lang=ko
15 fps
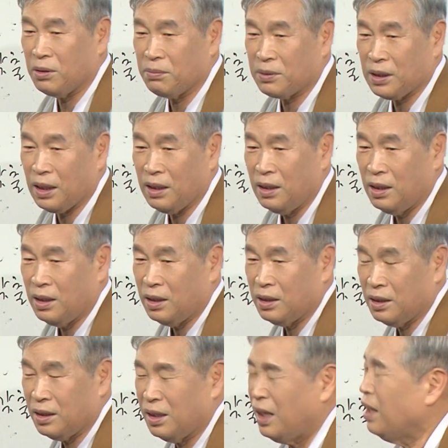검사.
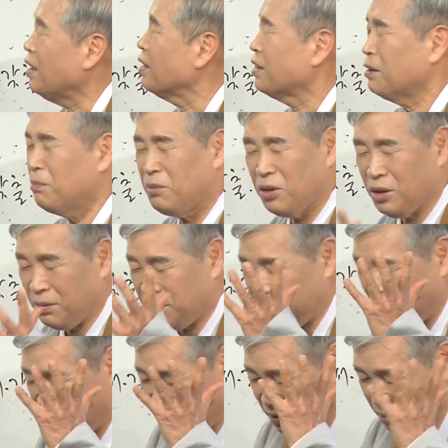아, 신분
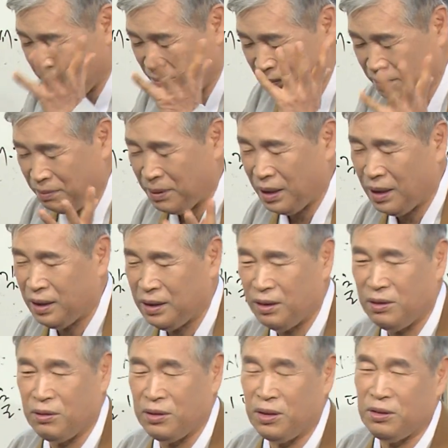검사는 몇
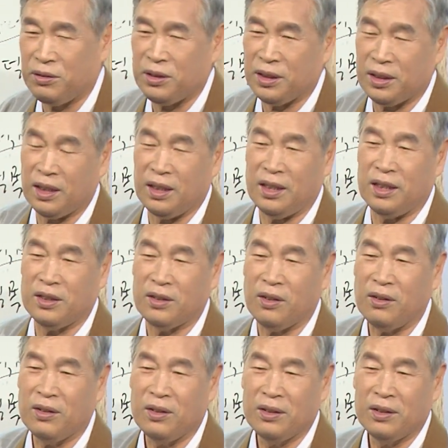가지로 이루어졌다 그랬죠?